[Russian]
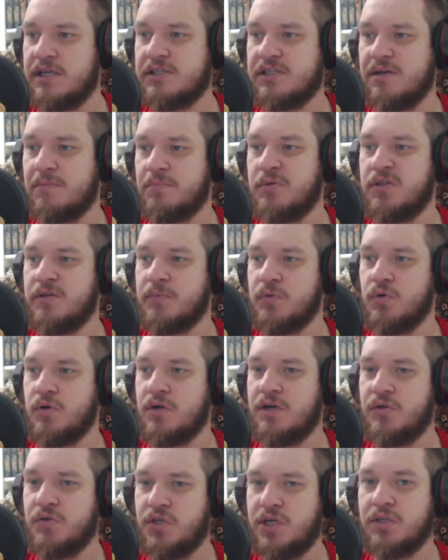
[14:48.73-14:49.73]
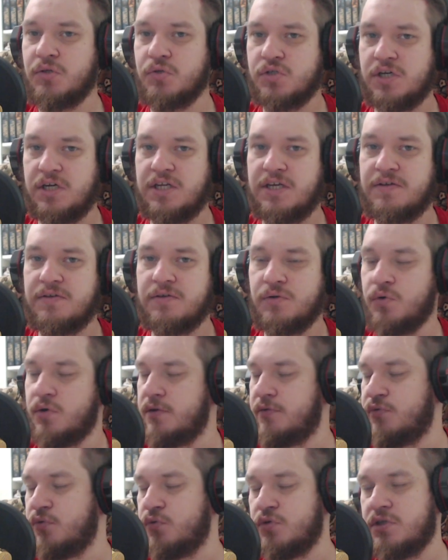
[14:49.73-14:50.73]
там было много людей, то скорее...
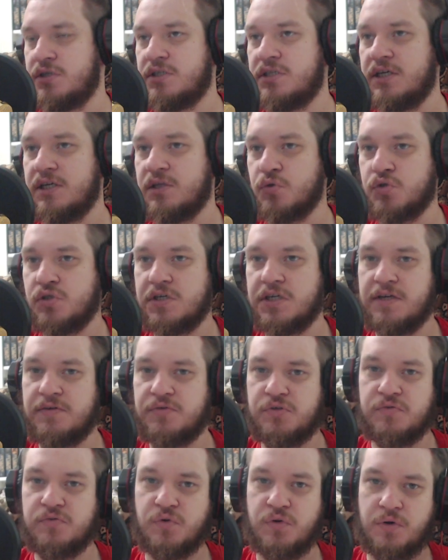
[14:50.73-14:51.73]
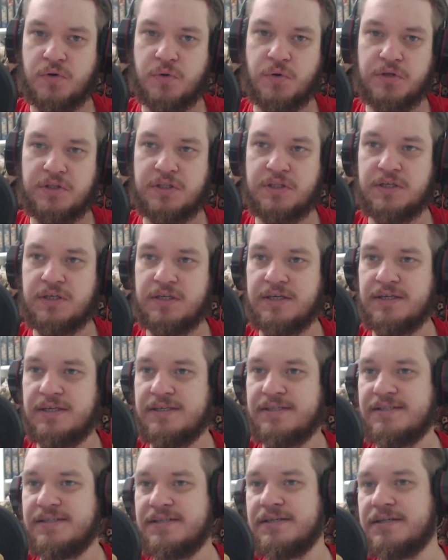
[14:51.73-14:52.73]
Ой, тьфу, детей, то скорее всего он
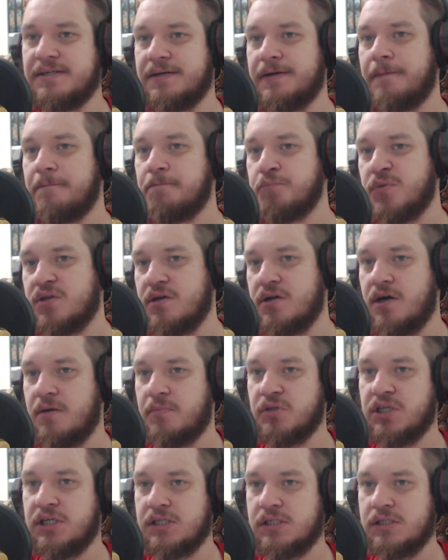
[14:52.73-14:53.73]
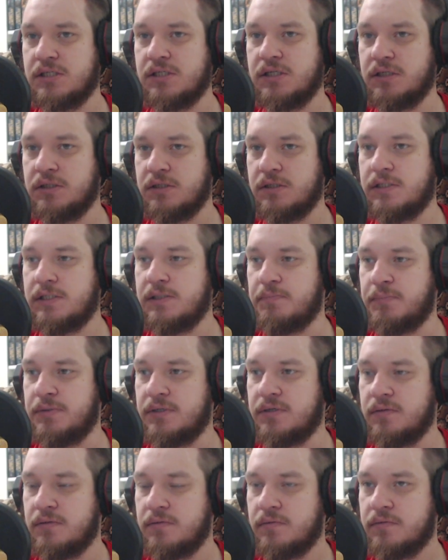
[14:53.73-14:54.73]
из них а, пытался сделать
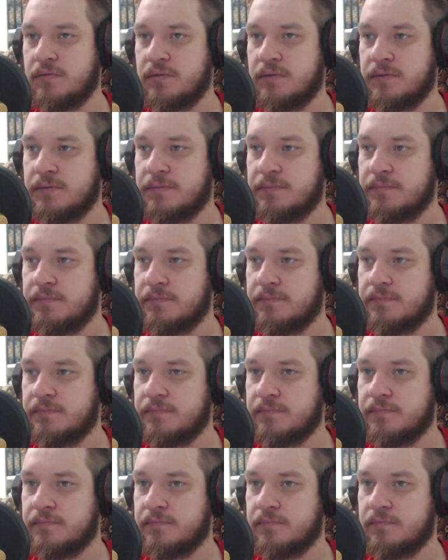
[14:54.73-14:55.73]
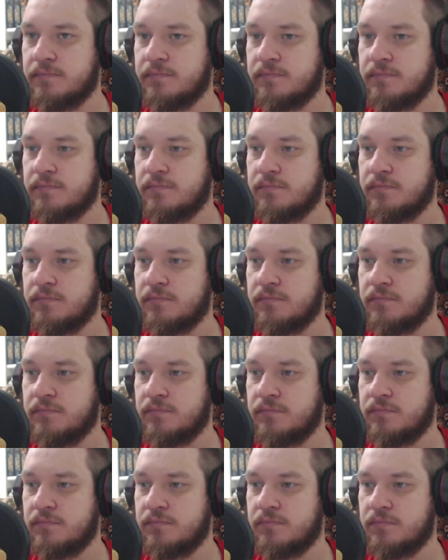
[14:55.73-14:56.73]
SCP. А я пока займусь
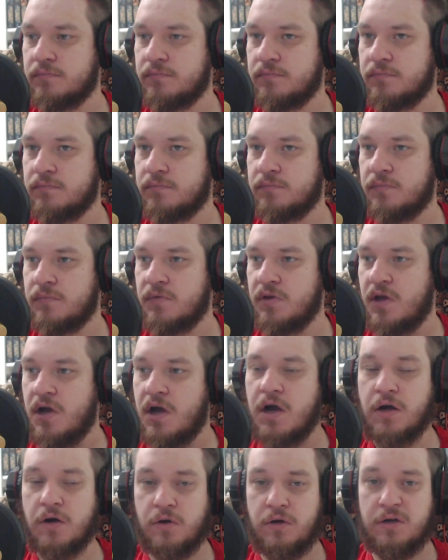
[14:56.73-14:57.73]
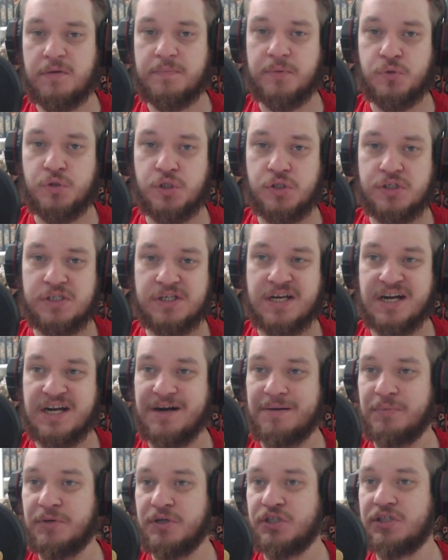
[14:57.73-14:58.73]
следующим расследованием. Ролик получился, как
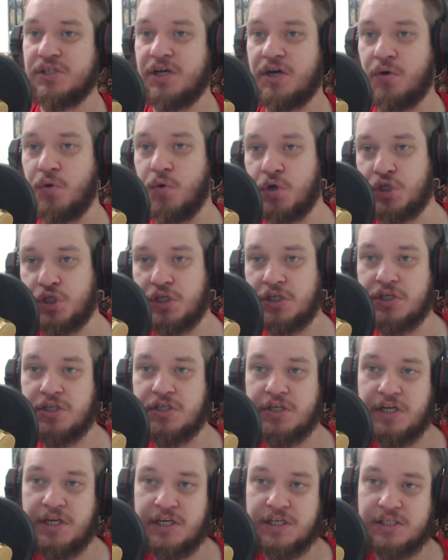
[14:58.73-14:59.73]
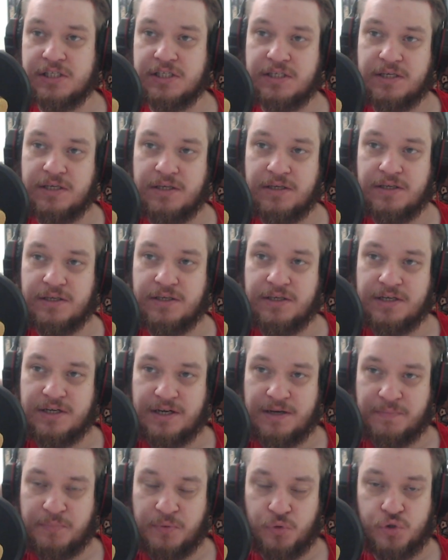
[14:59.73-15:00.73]
обычно, очень интересный, и
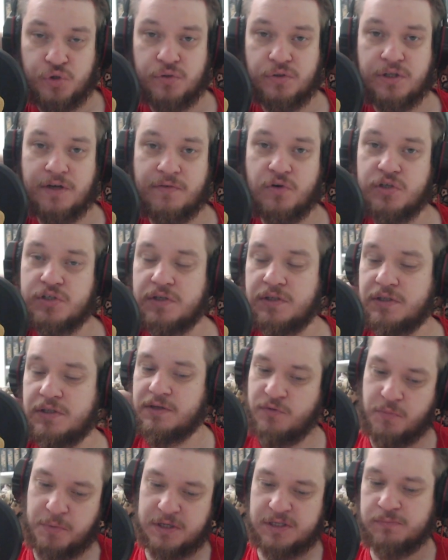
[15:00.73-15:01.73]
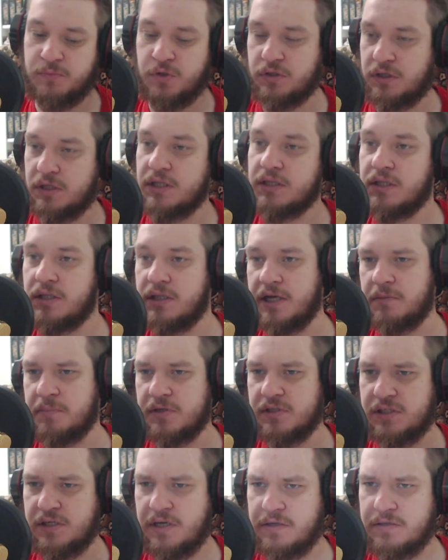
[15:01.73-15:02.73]
я получил удовольствие от просмотра. Надо лайк
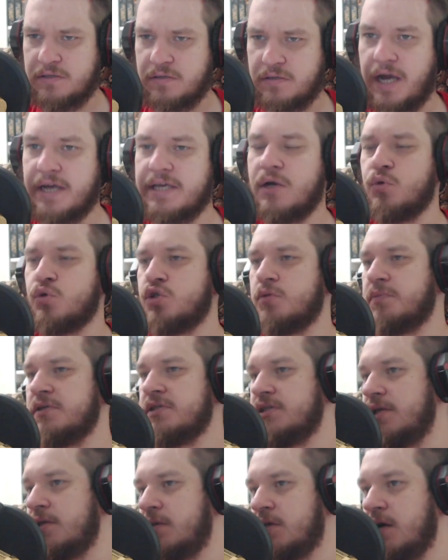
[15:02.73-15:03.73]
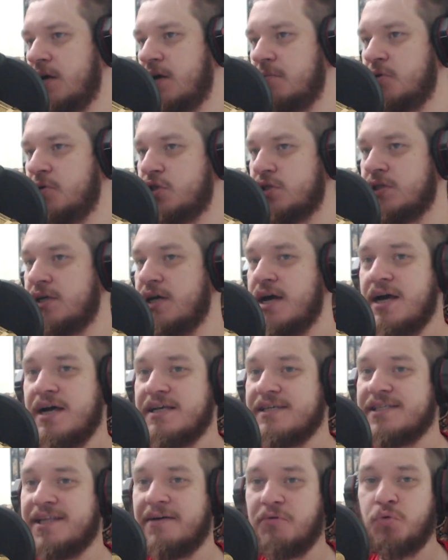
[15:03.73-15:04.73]
поставить. А, я уже поставил, как обычно.
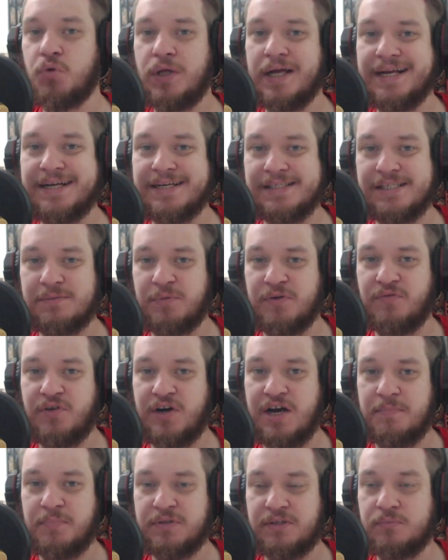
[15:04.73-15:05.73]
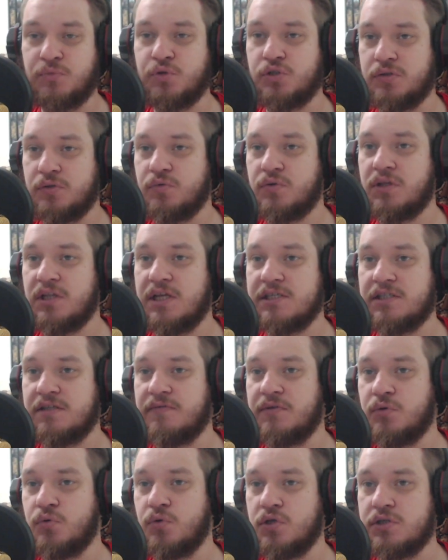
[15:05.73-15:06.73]
Ставлю лайк и забываю, потому что, ну,
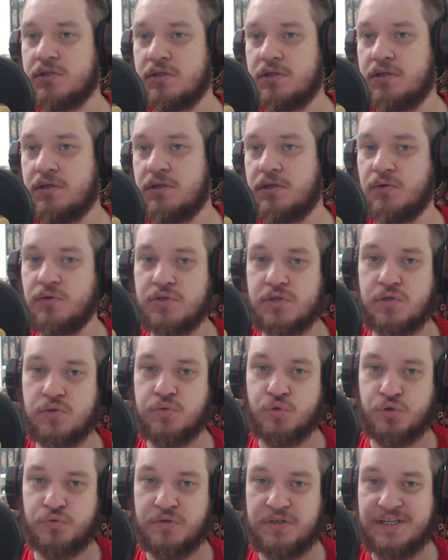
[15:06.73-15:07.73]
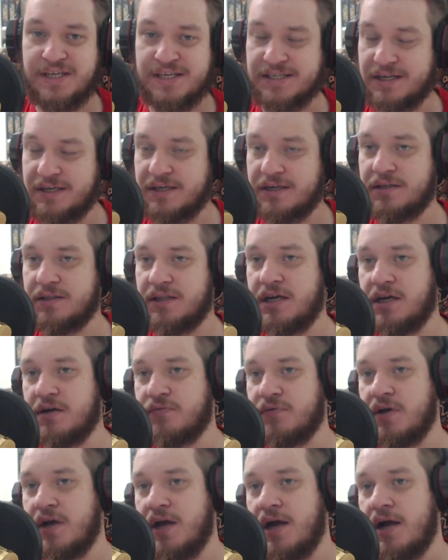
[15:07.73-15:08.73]
классный видос, и он заслуживает нескольких
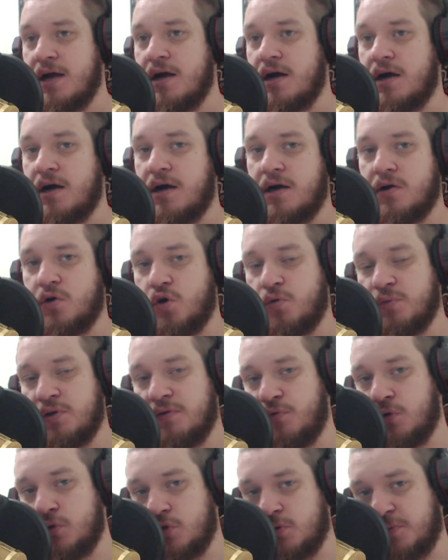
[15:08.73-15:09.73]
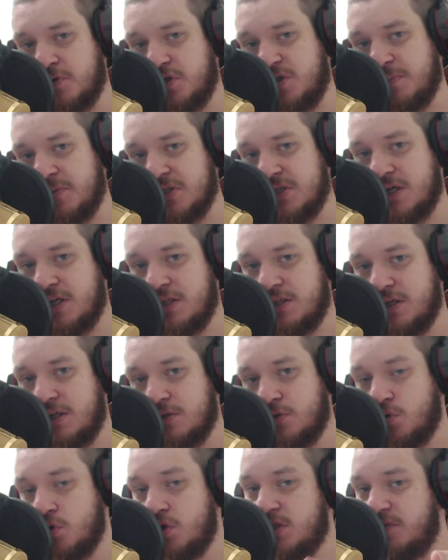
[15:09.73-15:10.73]
лайков. А, огромное Войду спасибо за
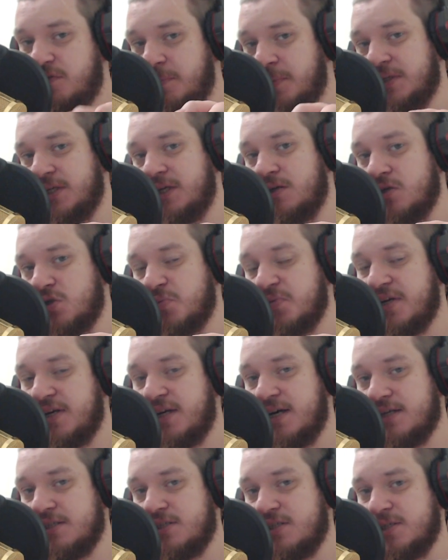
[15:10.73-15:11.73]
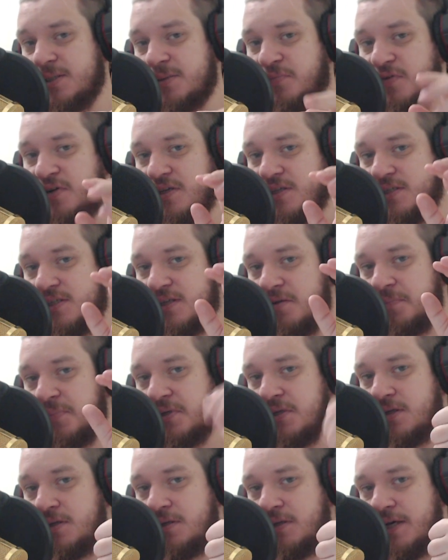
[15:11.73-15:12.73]
контент, но ну, а если вам понравилась моя реакция, не забывайте ставить
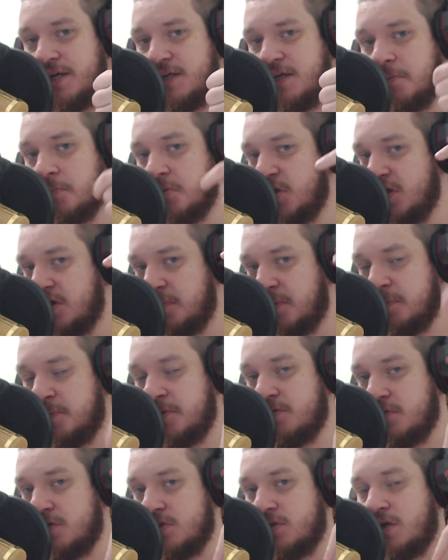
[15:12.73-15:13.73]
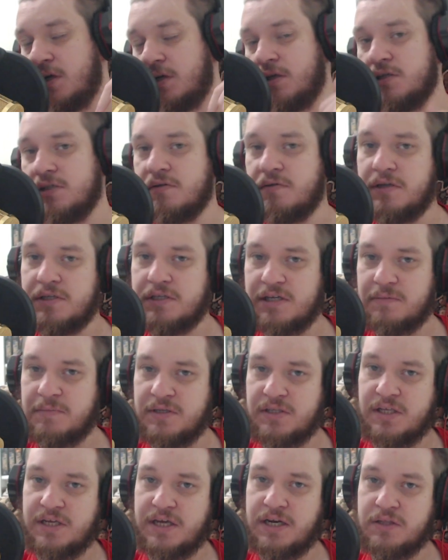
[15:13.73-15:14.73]
под ней лайки, обязательно подписывайтесь на канал, оставляйте
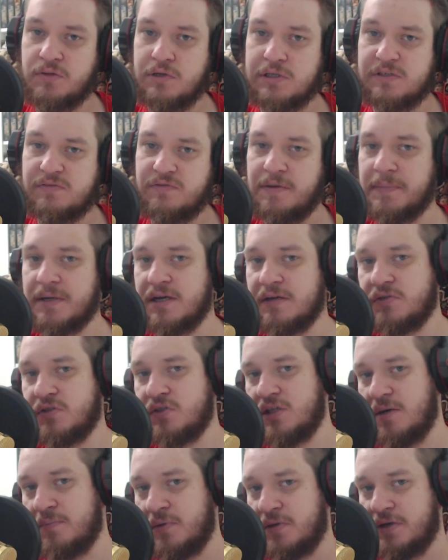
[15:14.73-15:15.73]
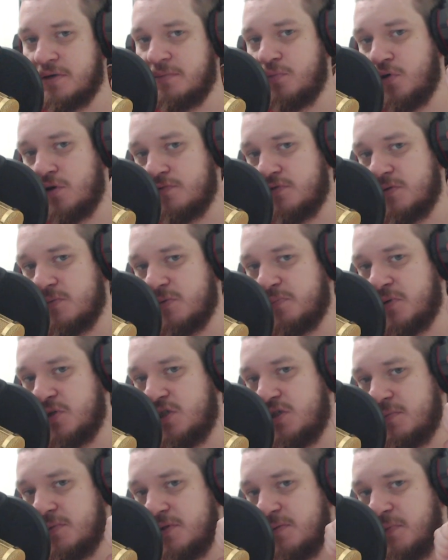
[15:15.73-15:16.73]
комментарии. Ну а с вами, как всегда, был Реборн, всем
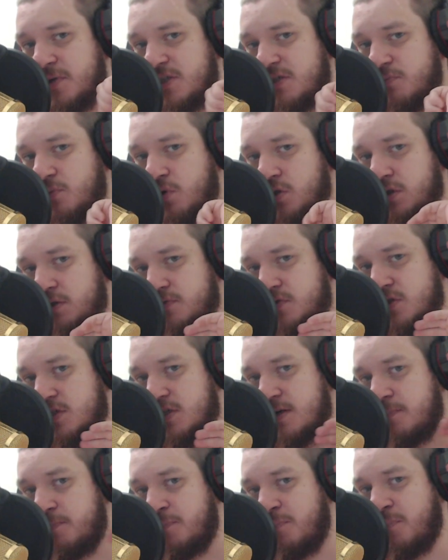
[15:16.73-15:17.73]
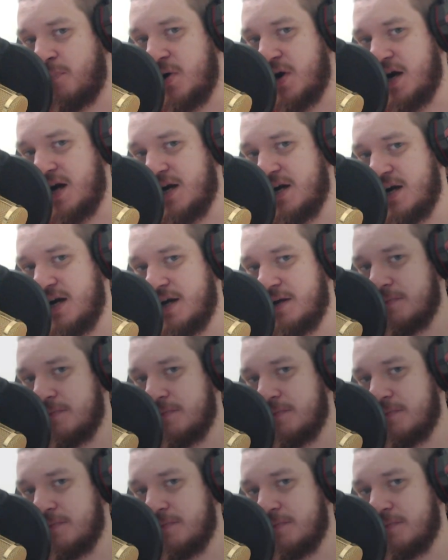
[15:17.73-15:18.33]
спасибо за просмотр, всем пока!